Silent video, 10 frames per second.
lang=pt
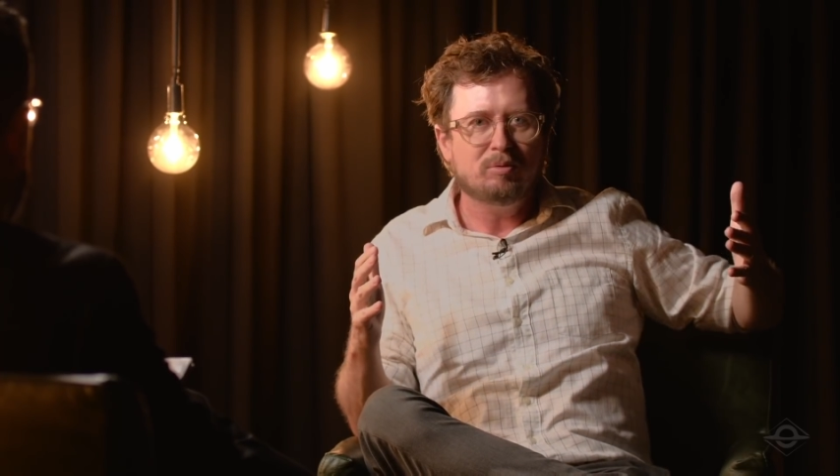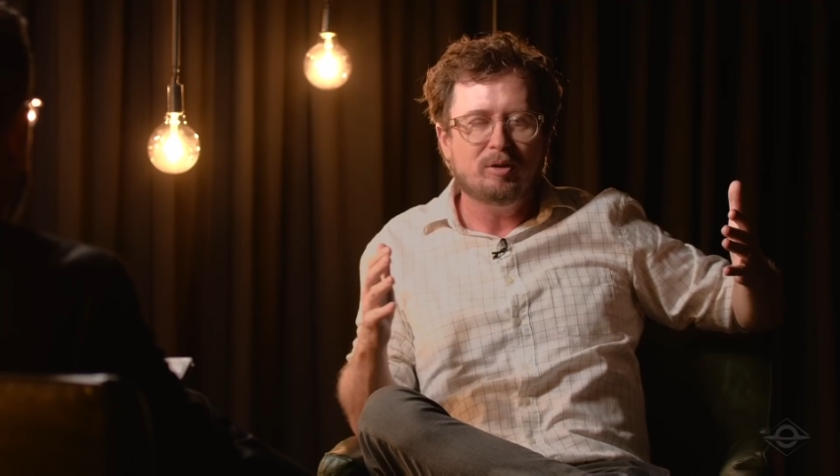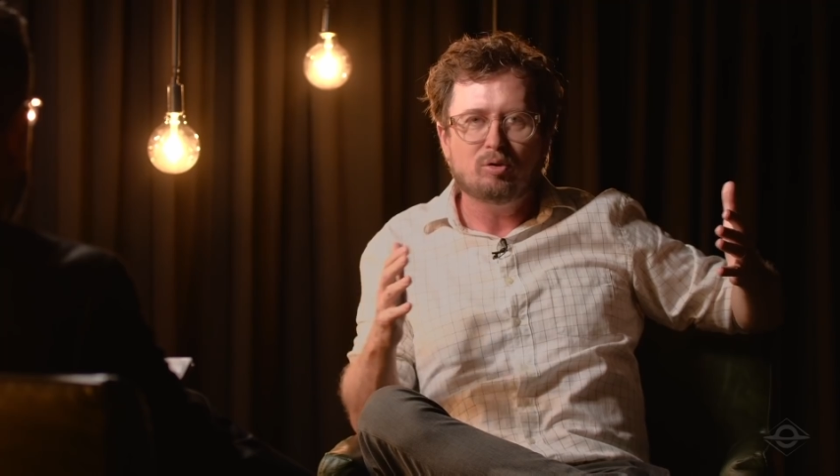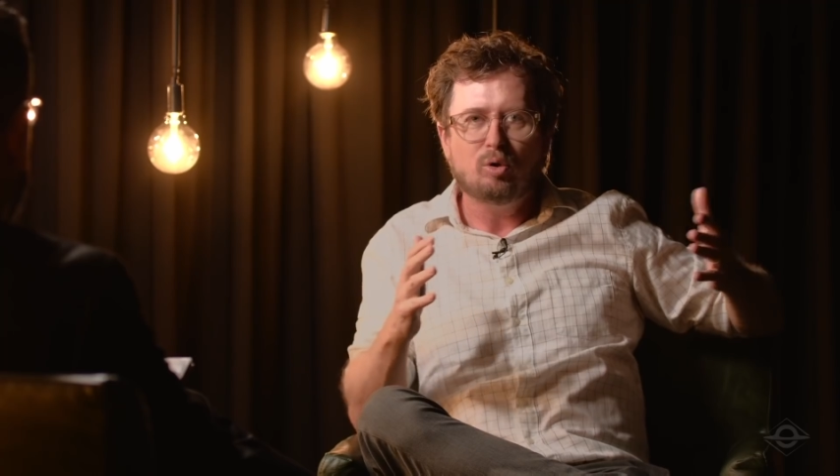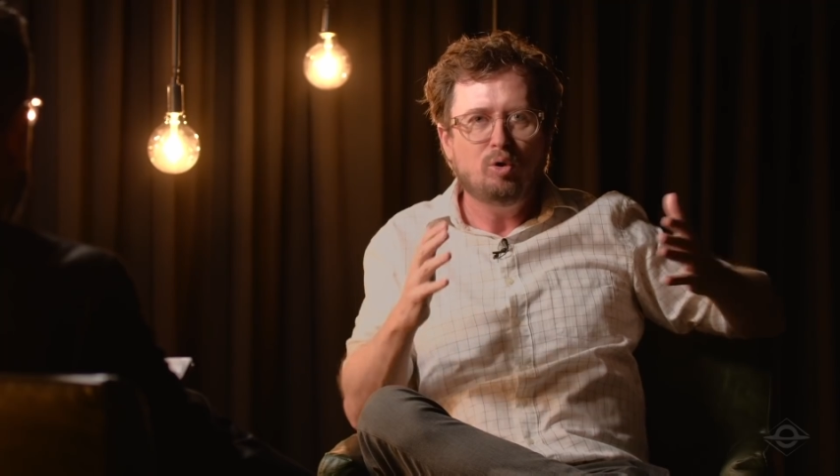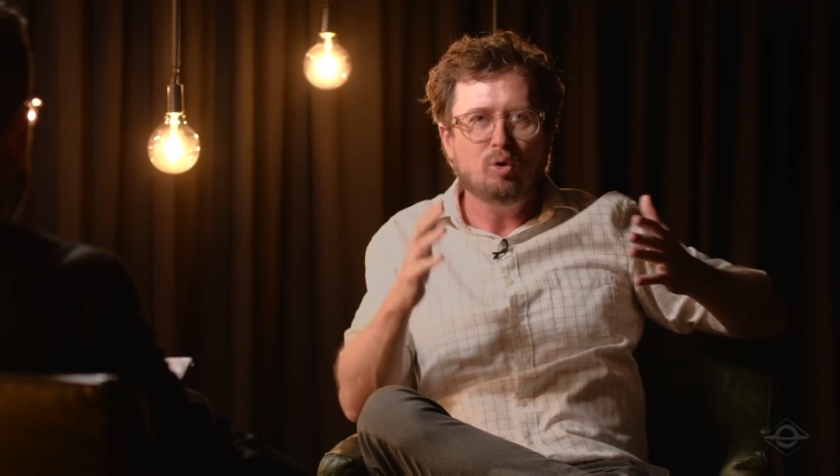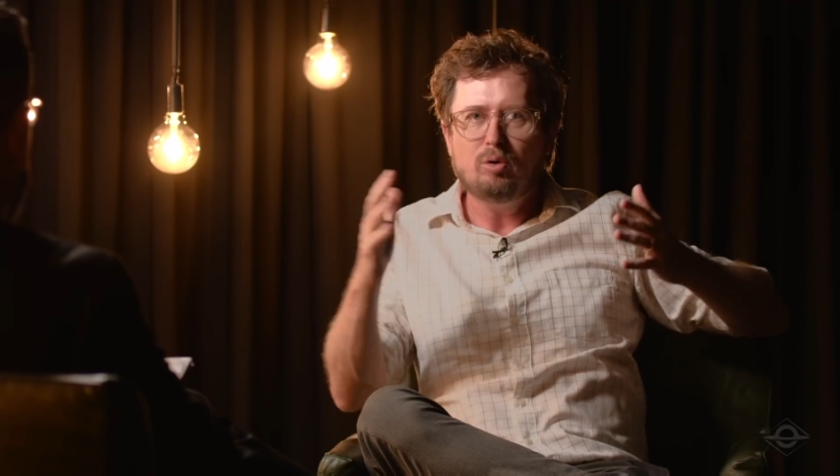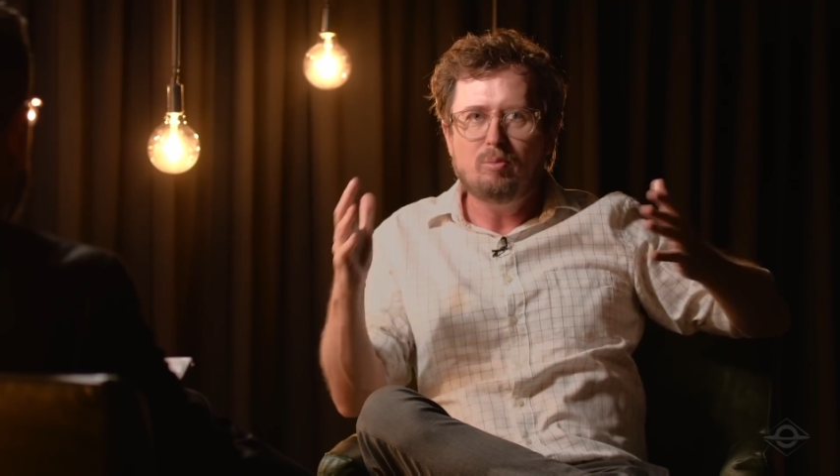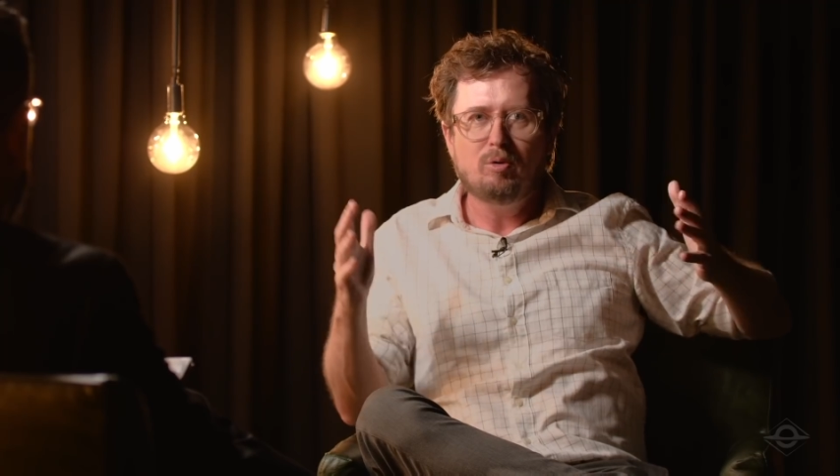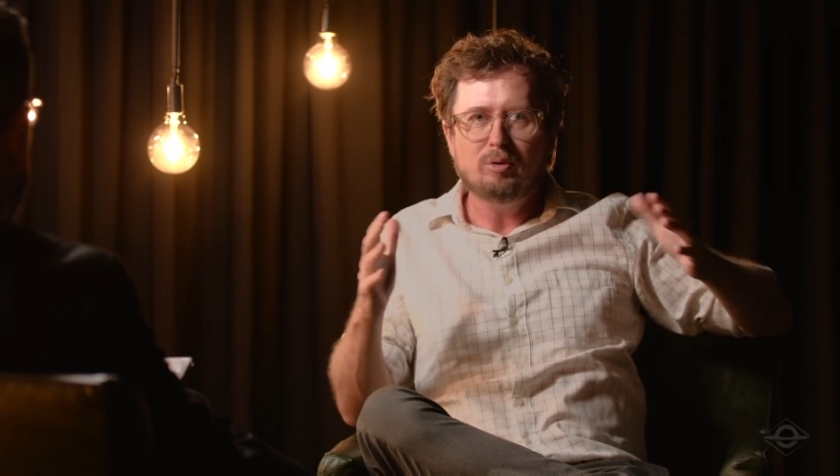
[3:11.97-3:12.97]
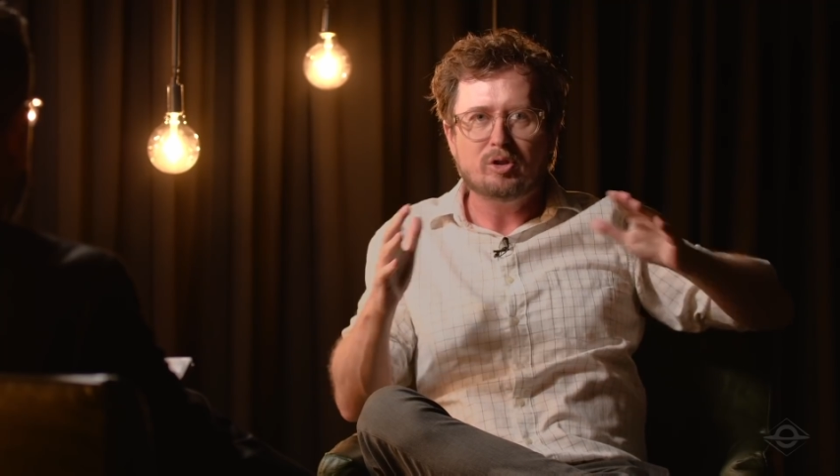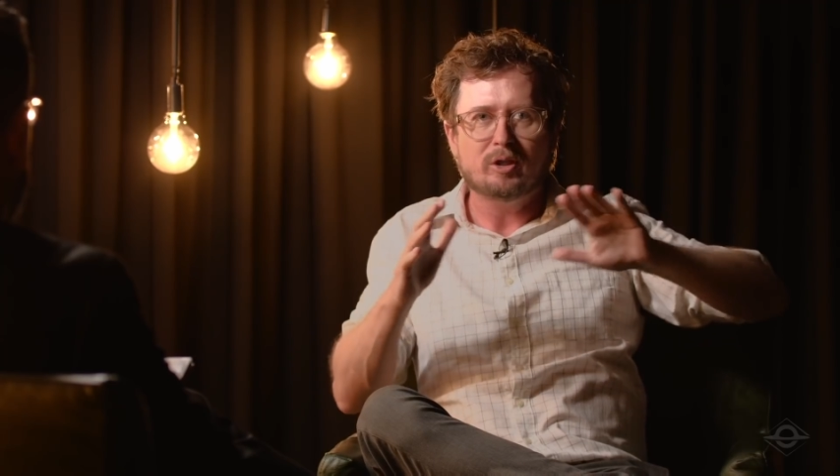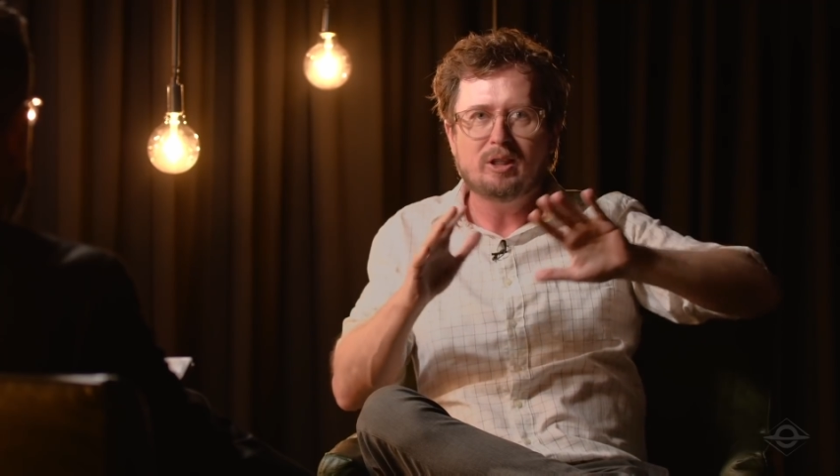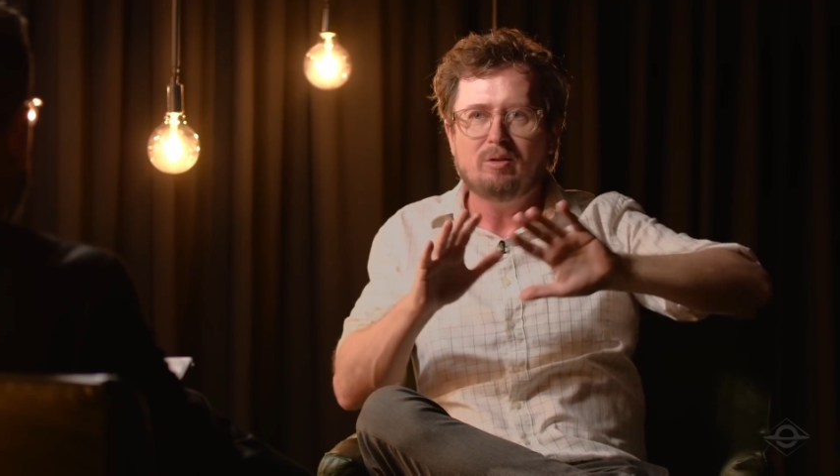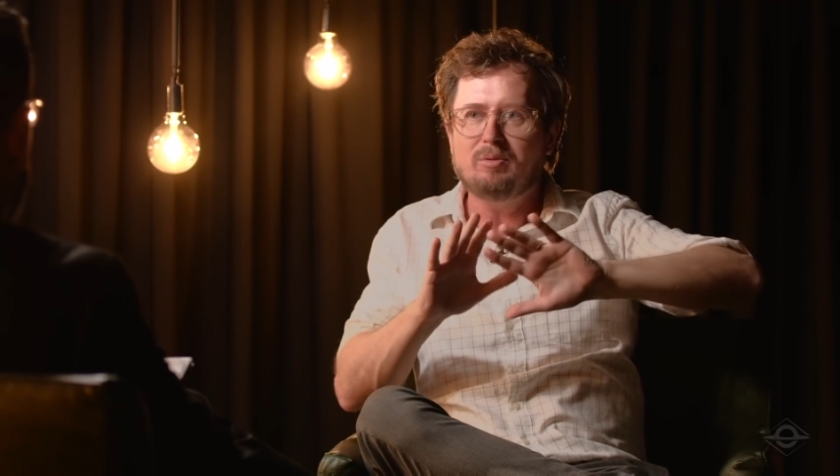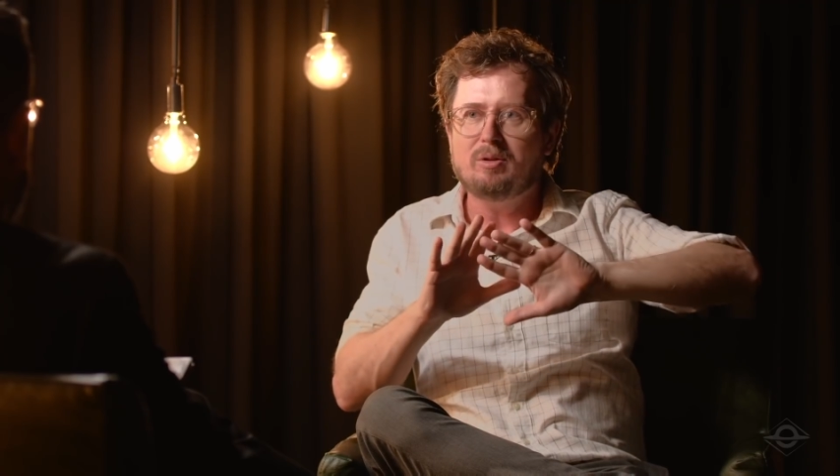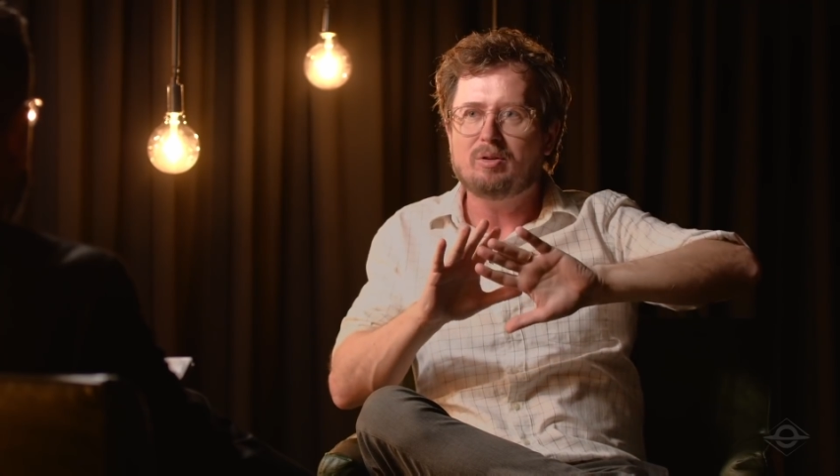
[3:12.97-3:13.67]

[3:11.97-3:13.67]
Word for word: eu estou em outro mundo, isso aqui não,